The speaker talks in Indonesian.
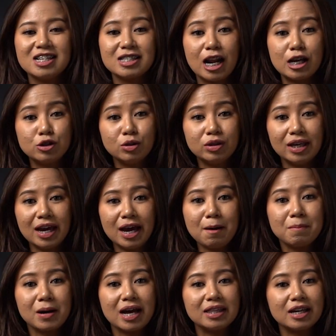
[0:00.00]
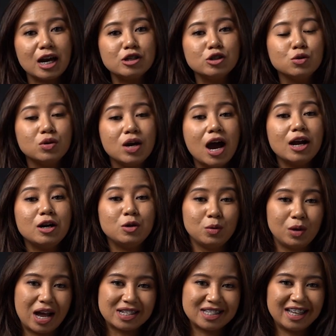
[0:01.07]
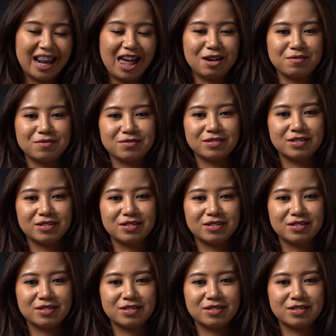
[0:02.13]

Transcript: Selanjutnya, perhatikan juga durasi live.